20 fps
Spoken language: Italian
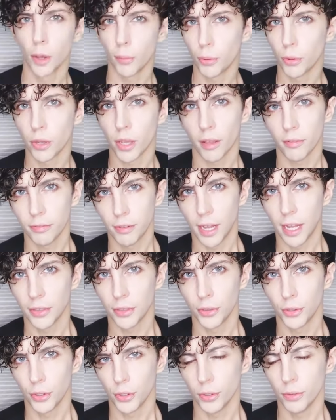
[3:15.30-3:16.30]
dopo che ha
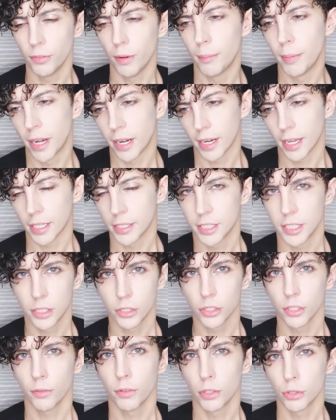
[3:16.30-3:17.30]
fatto vabbè ragazzi
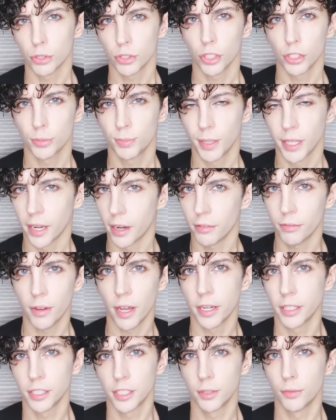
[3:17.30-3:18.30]
cosa ve lo sto a spiegare a
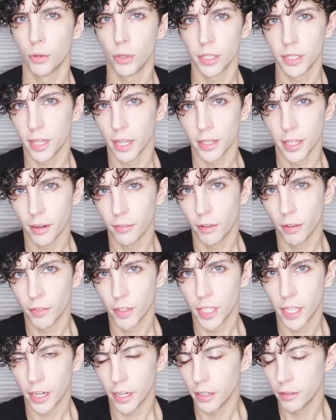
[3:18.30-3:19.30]
fare se volete andarvi a
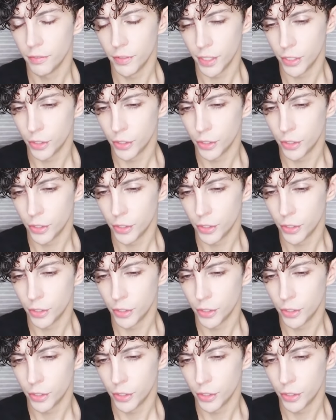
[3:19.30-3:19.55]
vedere il